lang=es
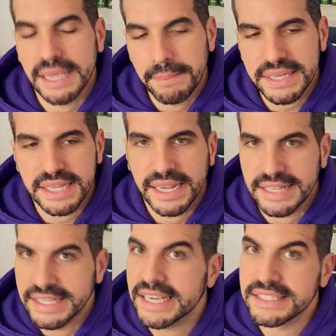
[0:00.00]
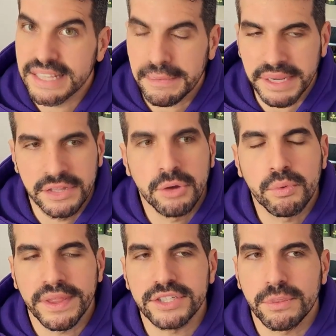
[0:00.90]
¿Qué pasa? Que la chica es débil, no
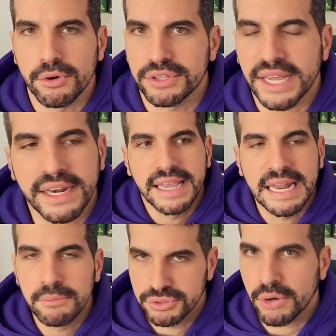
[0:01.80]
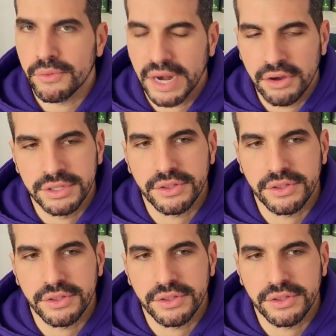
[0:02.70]
puede soportar el montar un dragón,